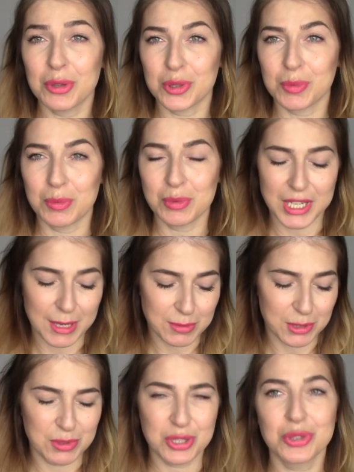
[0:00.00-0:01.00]
go, to pomyślałam
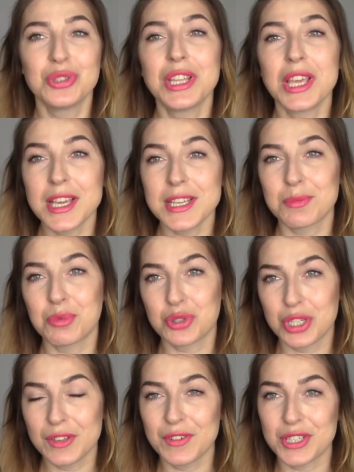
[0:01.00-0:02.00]
sobie, że to nie jest
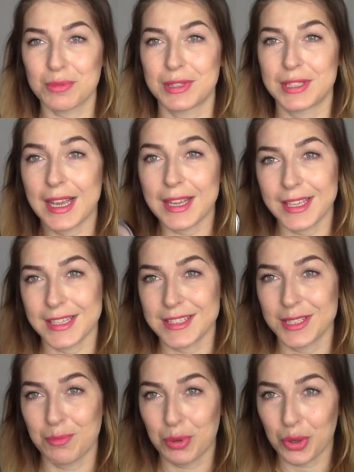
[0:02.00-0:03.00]
możliwe, żeby tak
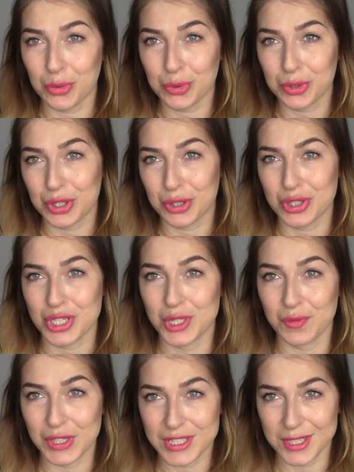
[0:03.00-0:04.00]
jasny produkt i to jeszcze
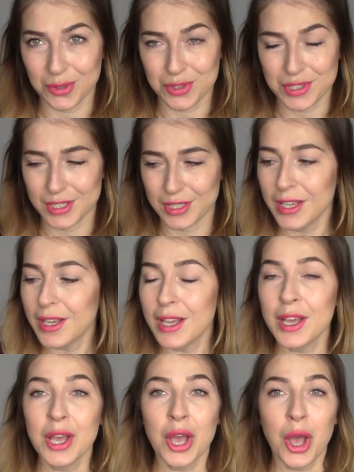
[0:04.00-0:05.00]
świecący
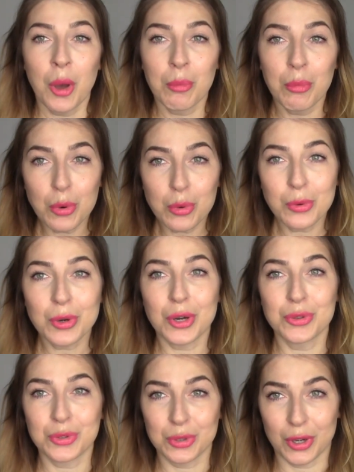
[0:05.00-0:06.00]
mógł
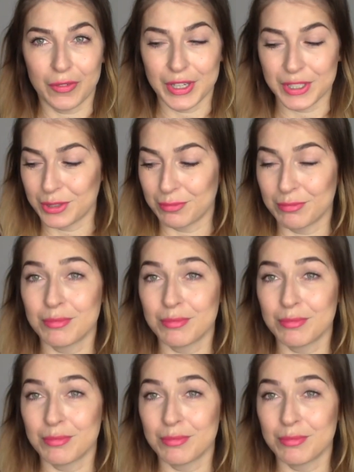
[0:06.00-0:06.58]
konturować.